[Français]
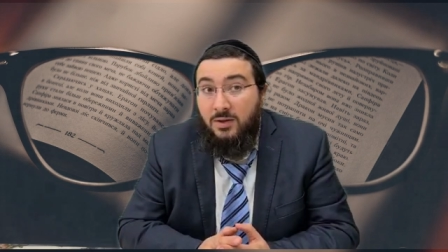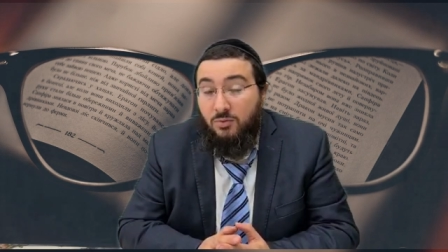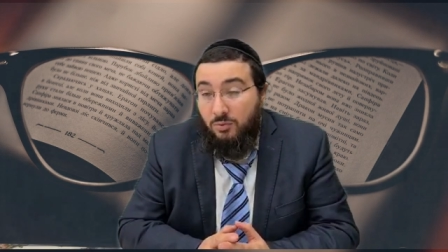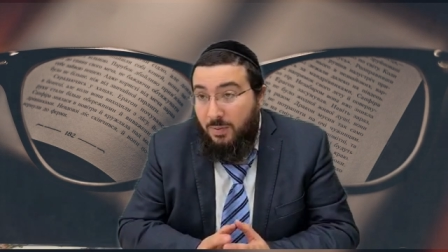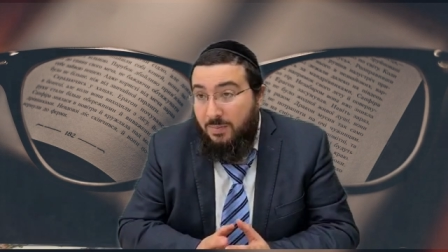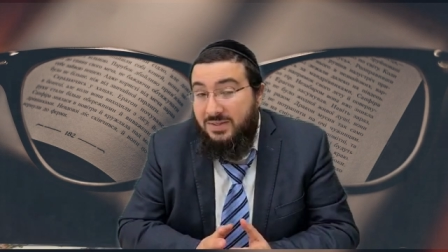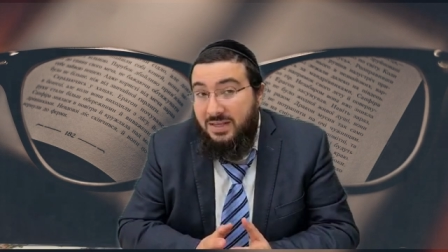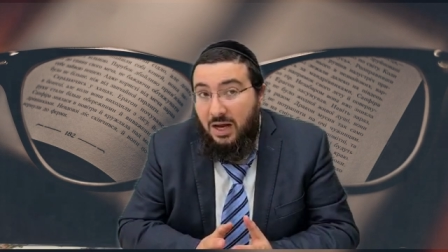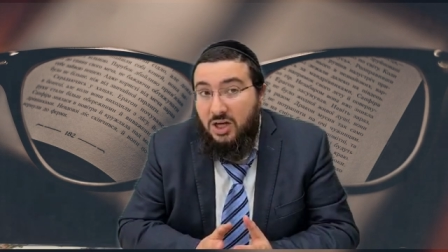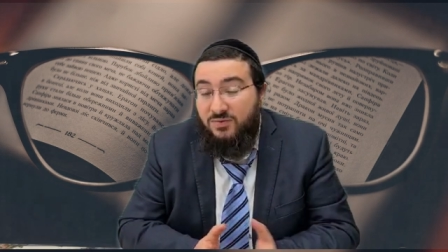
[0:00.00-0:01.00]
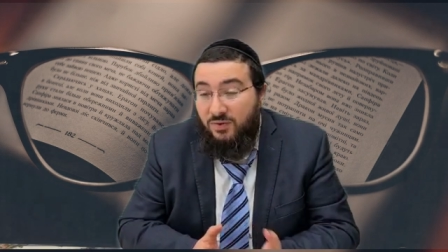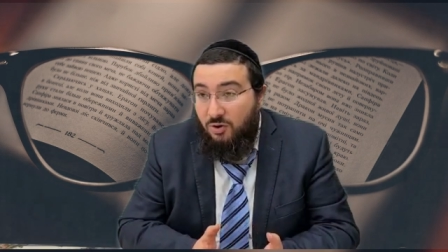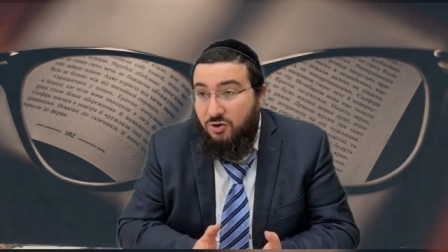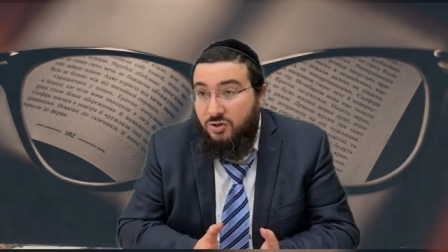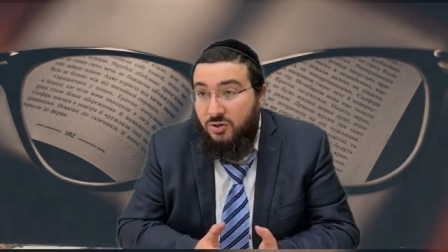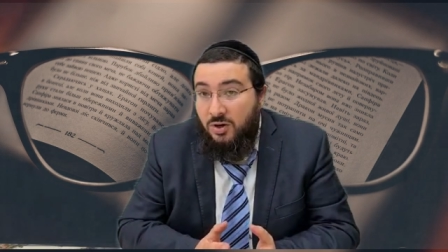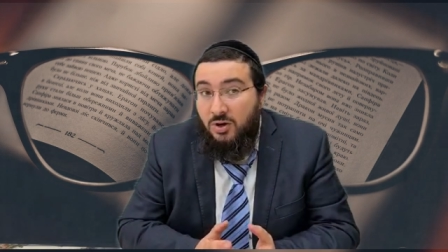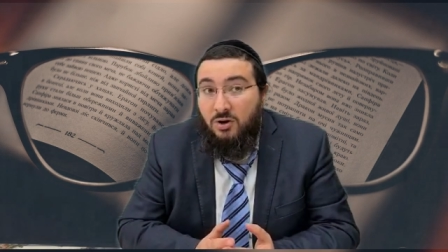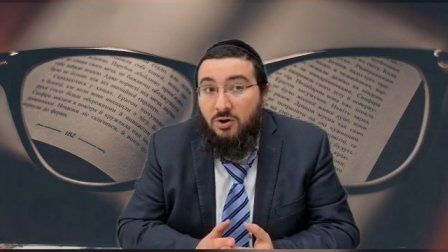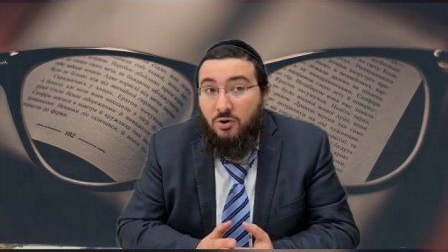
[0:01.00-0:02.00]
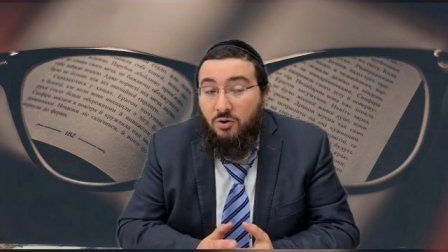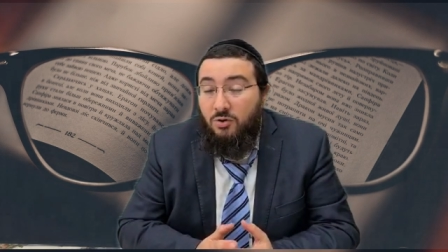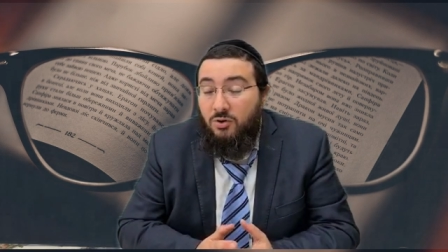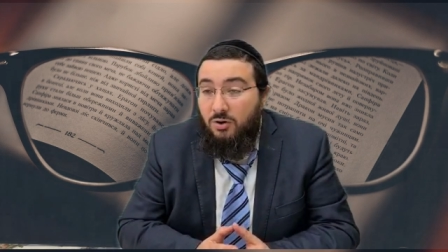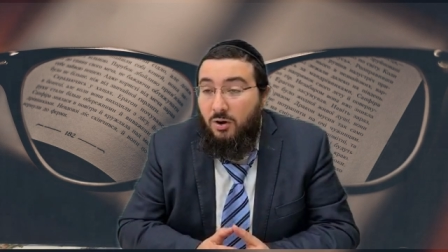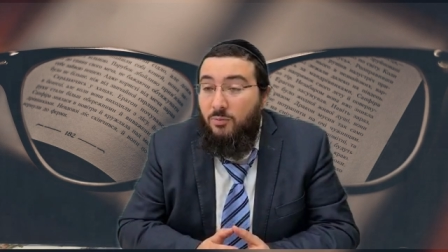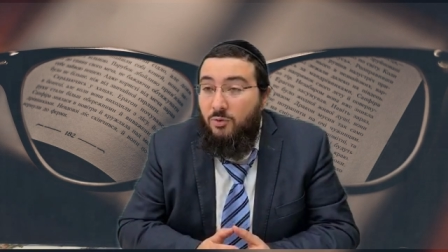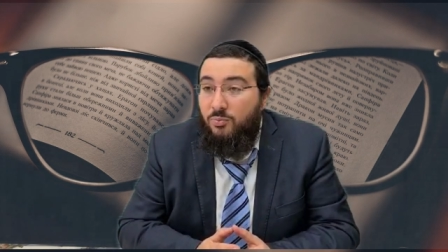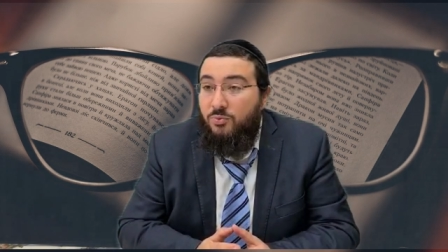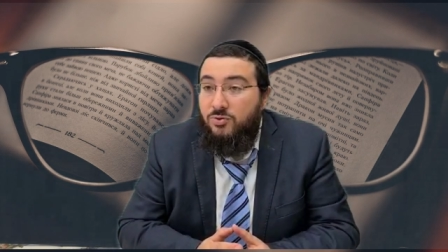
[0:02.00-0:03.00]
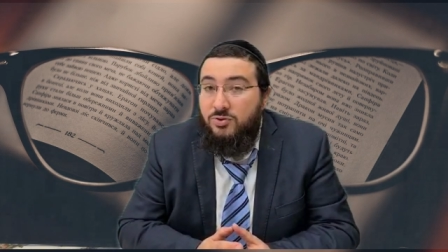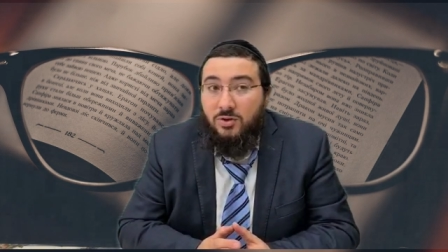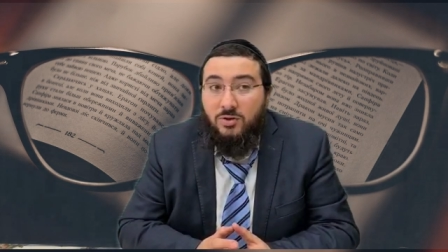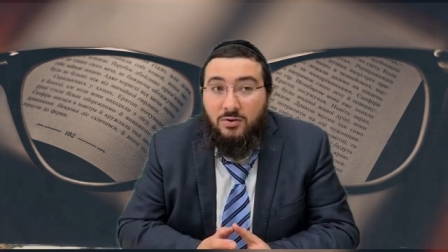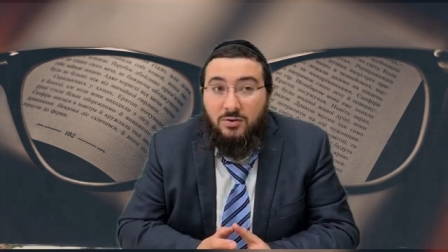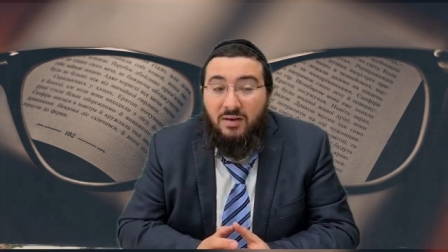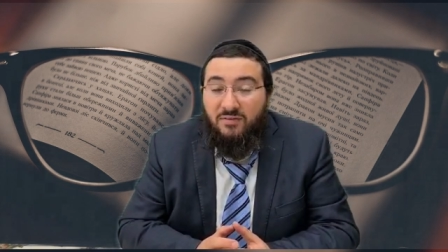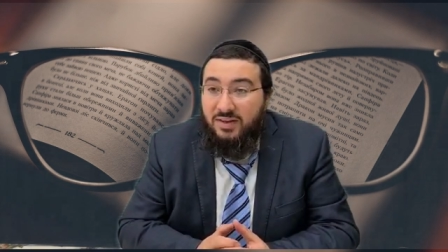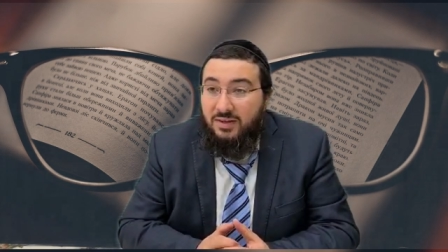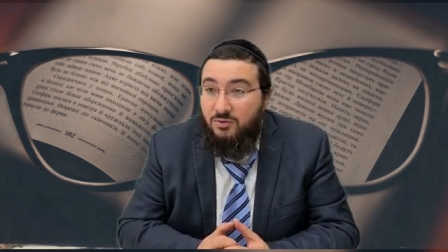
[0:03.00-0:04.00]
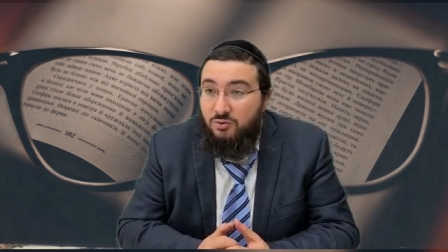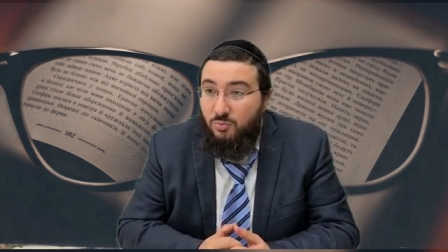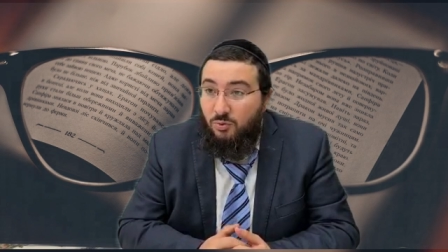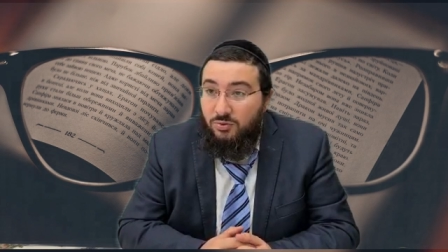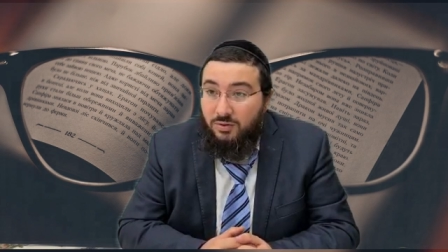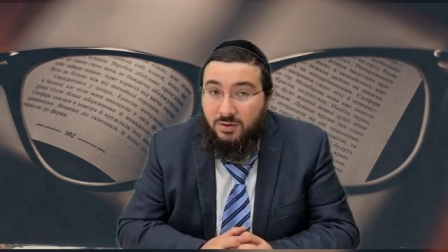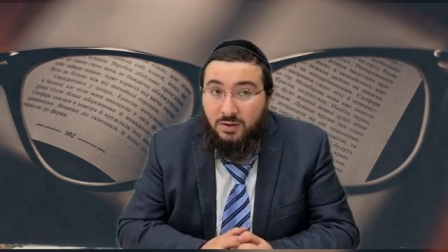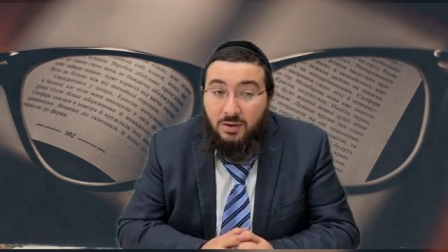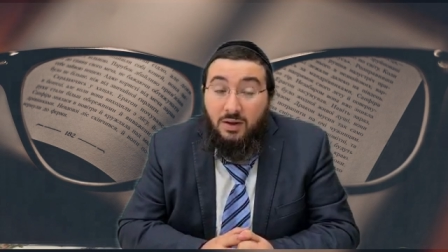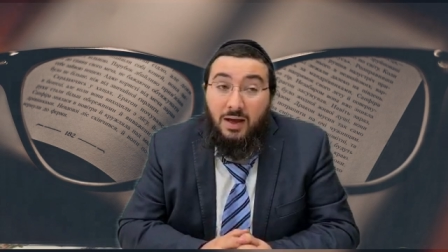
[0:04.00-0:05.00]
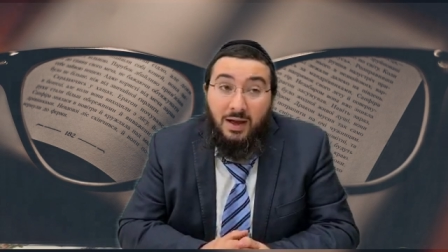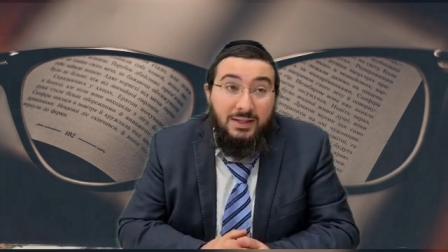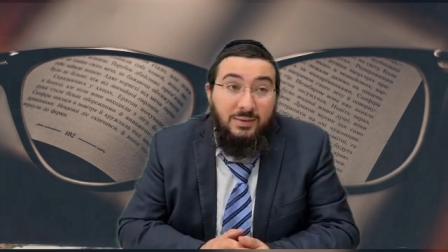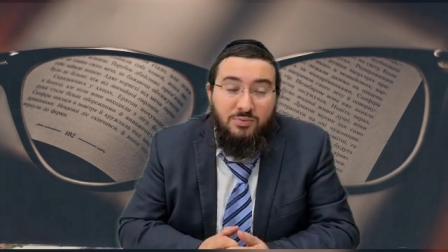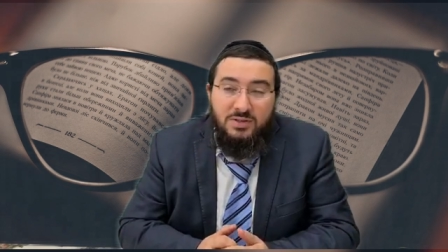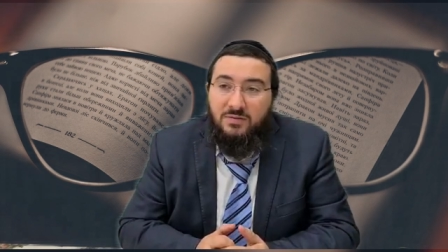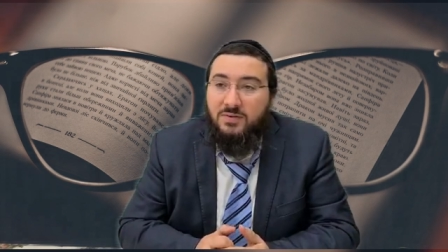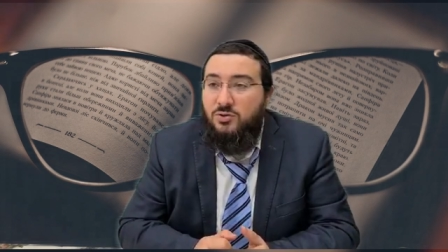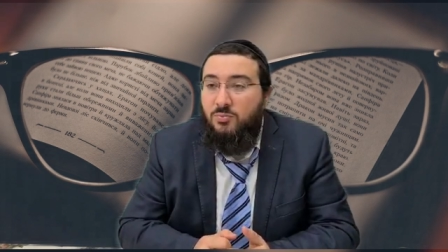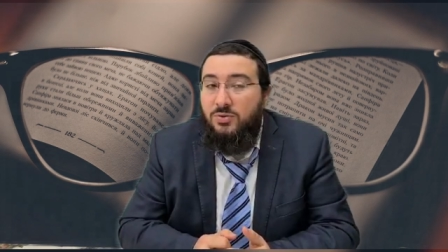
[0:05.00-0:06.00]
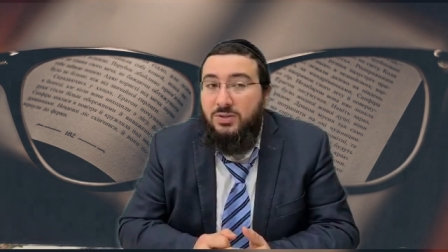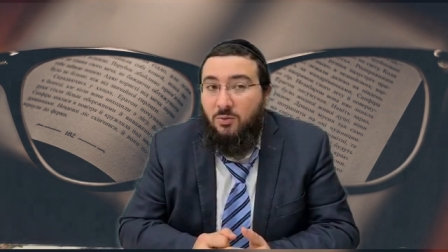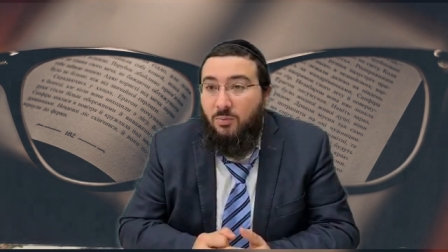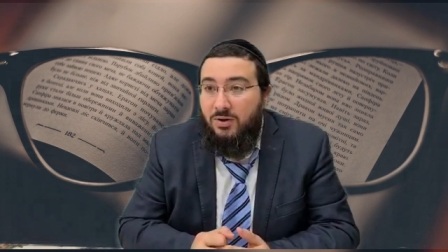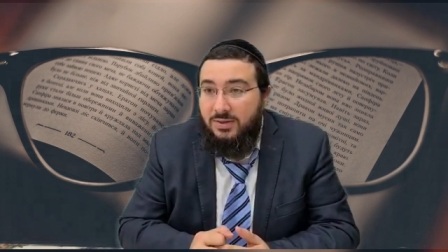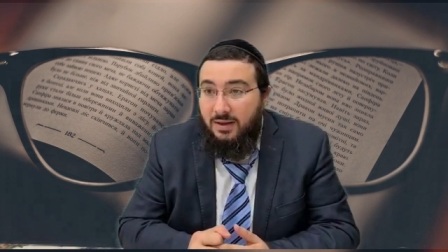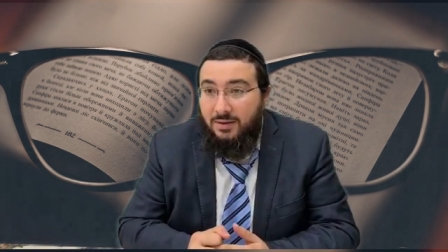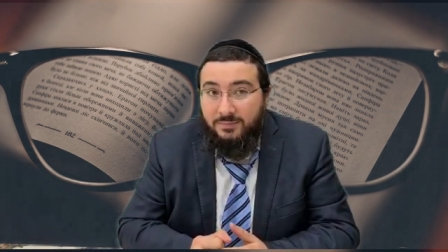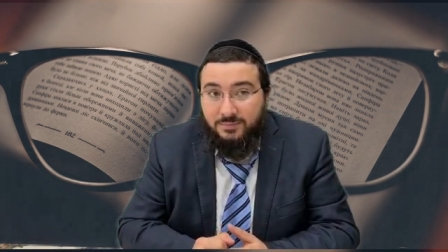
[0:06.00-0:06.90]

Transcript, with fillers: Donc, même si roche l'homme le, plus euh, avide du monde, un des plus avides du monde, il comprend ça.